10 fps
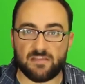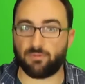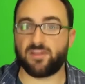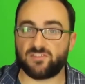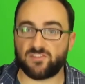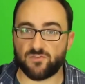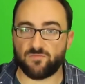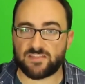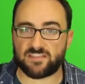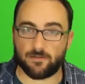посещаешь
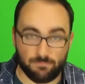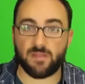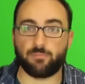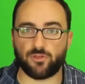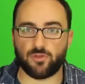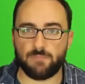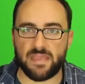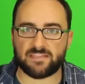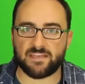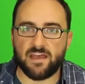и новых людей
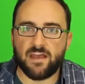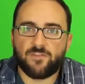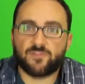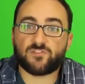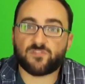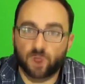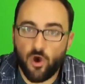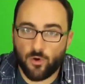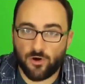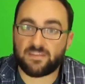встречаешь, тем
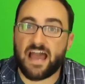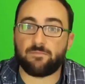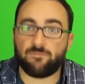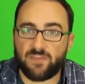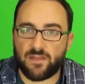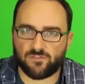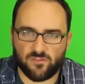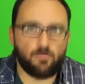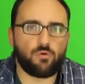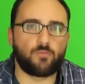медленнее и насыщеннее
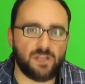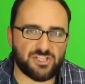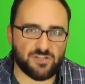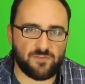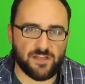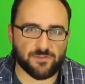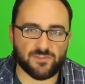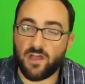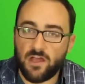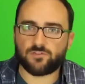будешь ощущать
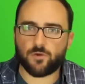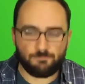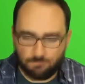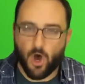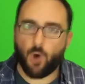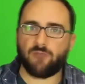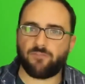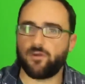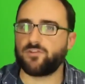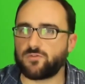течение времени.
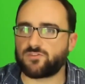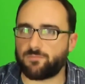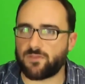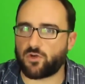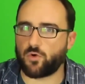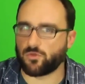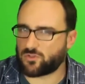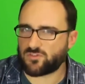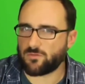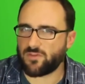Поэтому иди и сделай что-нибудь